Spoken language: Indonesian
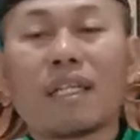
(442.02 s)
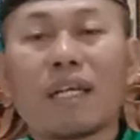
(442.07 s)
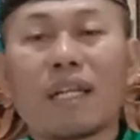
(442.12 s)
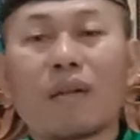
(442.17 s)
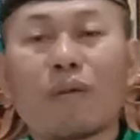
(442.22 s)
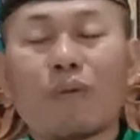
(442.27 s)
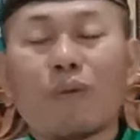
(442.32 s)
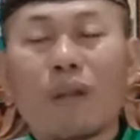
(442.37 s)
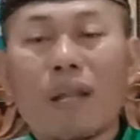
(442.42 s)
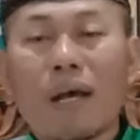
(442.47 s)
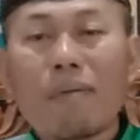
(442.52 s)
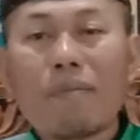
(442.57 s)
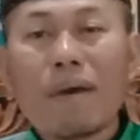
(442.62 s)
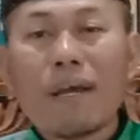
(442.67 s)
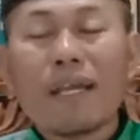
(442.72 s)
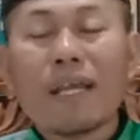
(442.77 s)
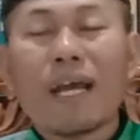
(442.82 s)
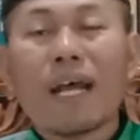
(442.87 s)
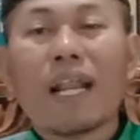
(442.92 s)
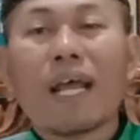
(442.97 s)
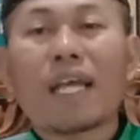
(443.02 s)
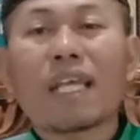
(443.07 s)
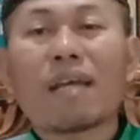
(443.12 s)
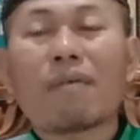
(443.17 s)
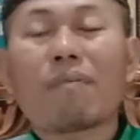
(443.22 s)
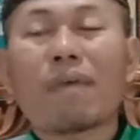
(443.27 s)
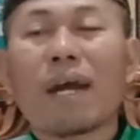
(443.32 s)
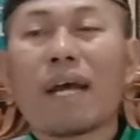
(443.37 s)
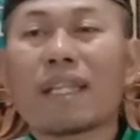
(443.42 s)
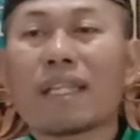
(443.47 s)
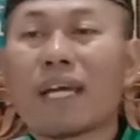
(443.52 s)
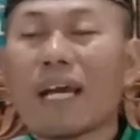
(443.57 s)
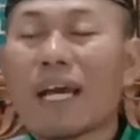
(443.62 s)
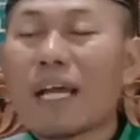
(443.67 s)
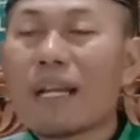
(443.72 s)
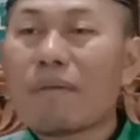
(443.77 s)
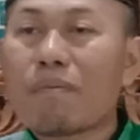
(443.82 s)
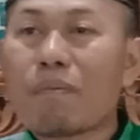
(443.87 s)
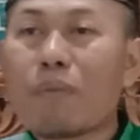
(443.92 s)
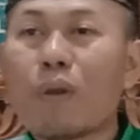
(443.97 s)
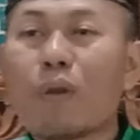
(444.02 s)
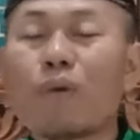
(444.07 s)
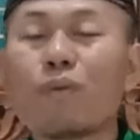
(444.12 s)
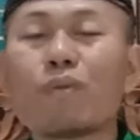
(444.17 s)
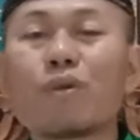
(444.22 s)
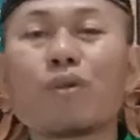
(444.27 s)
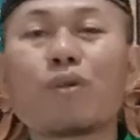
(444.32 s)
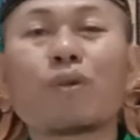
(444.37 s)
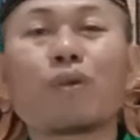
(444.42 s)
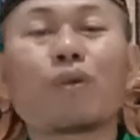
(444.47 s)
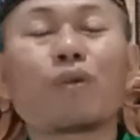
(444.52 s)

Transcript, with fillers: dan ulama yang lainnya mengatakan belum